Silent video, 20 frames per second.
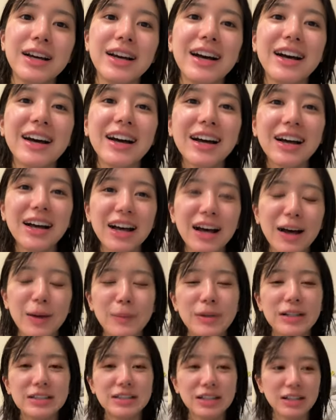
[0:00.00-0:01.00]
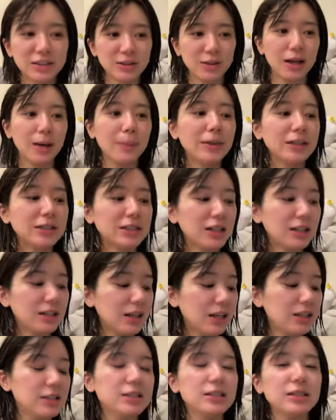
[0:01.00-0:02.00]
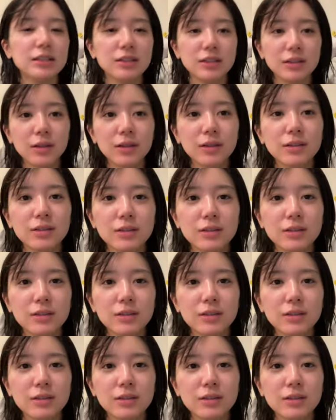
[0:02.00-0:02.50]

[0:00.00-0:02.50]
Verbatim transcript: よアメちゃん、そうアメちゃん大事でしょ。